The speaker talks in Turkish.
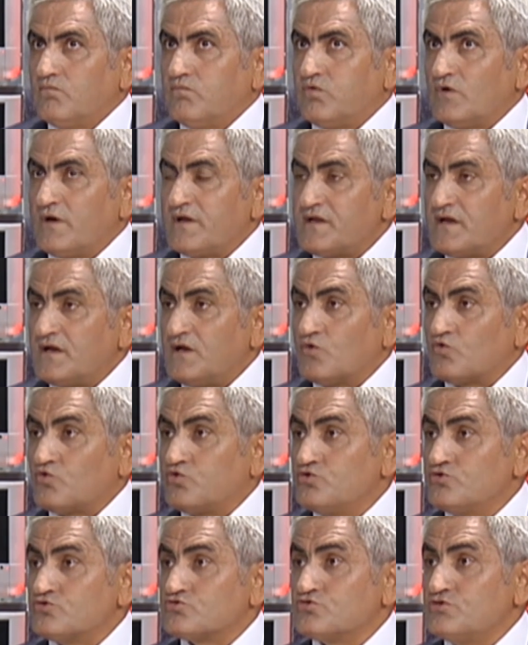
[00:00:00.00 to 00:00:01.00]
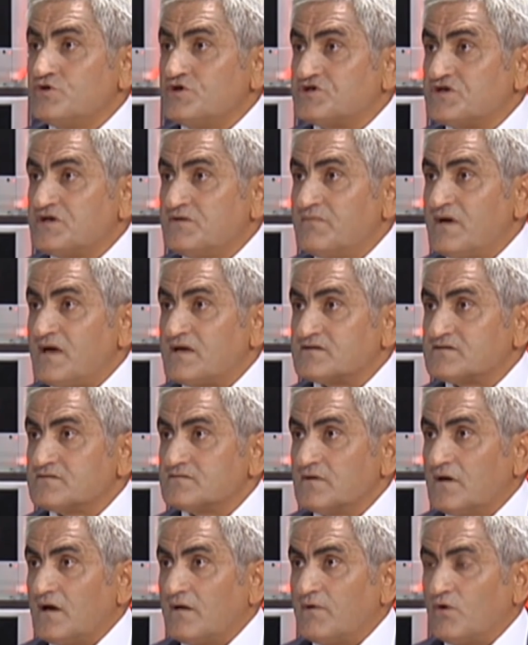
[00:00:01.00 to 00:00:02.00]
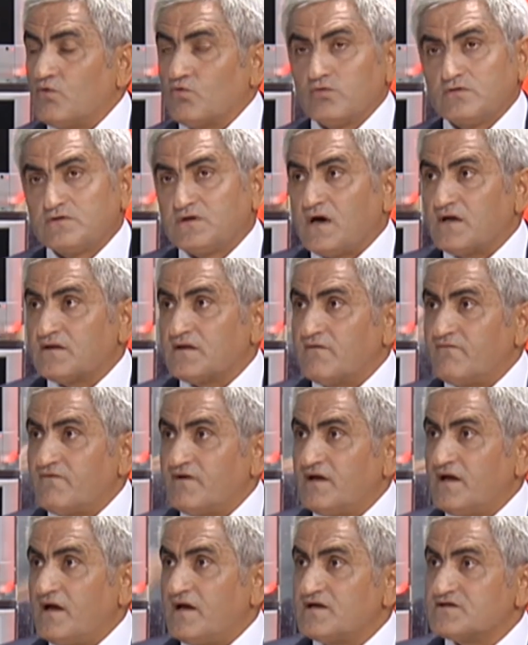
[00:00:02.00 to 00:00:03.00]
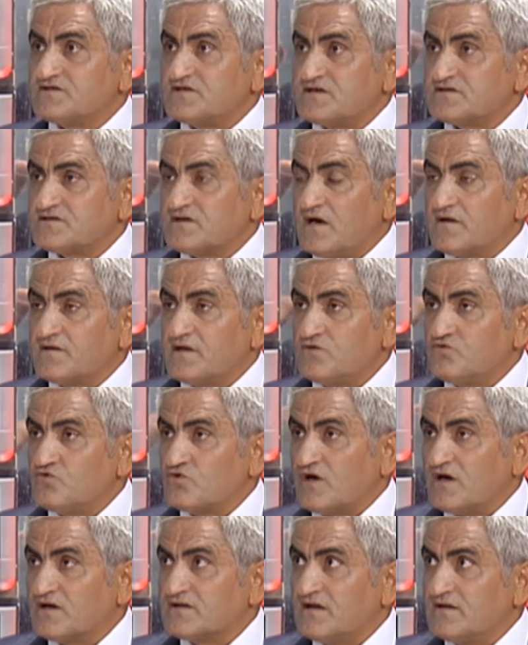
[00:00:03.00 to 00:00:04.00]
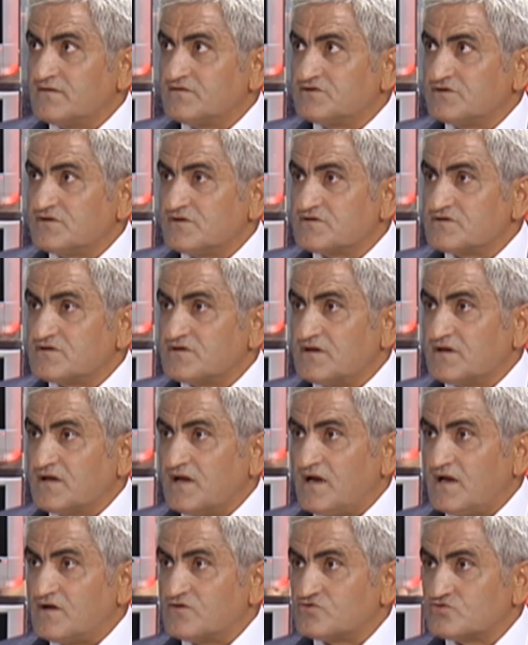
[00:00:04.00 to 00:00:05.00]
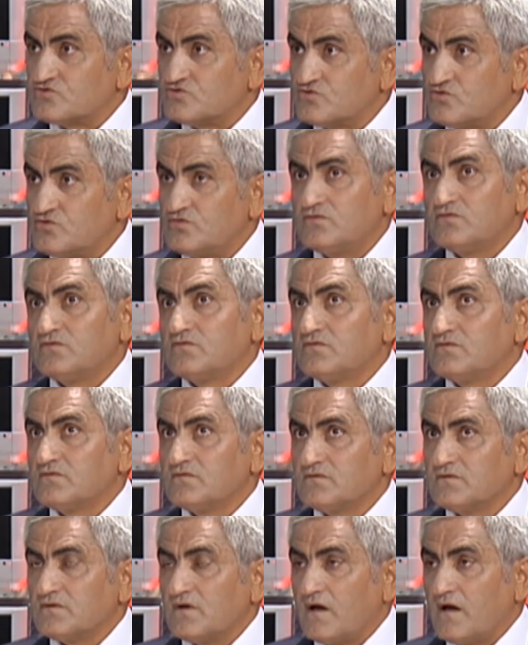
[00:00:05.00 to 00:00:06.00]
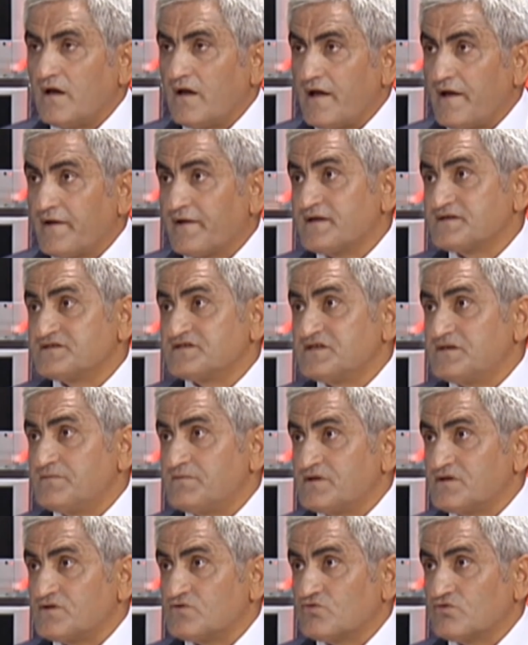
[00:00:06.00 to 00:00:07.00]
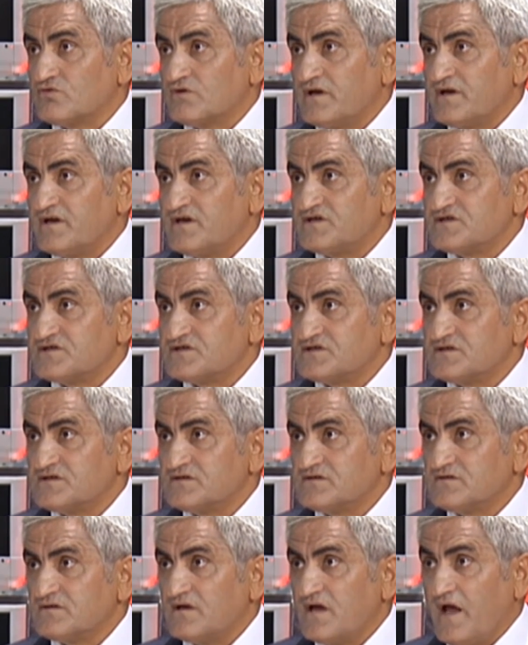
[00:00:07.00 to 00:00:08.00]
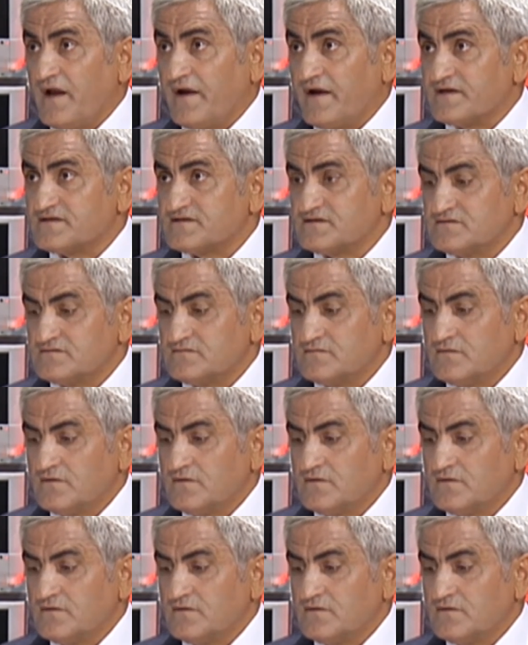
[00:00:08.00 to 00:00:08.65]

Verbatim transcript: Bu nedenle kuyu suyu içilmez. Ama Uludağ'dan veya Erciyes Dağı'ndan yukarıdan çırıl çırıl gelen su en az 7000'dir onun enerjisi. Hı. En az.